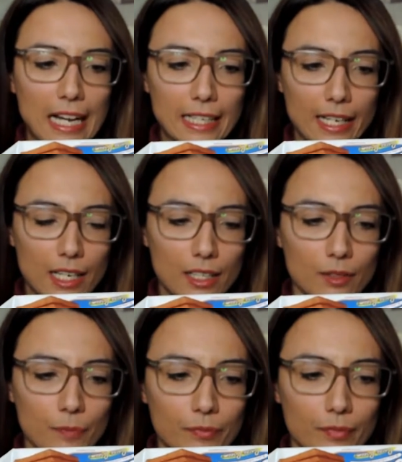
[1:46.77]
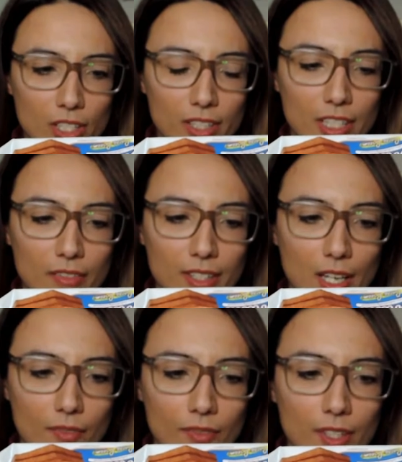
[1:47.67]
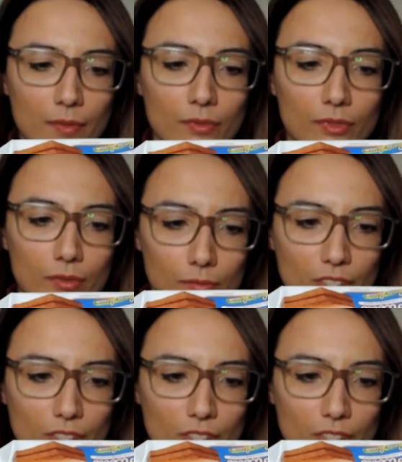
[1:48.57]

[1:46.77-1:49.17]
agarar, agenti lievitanti,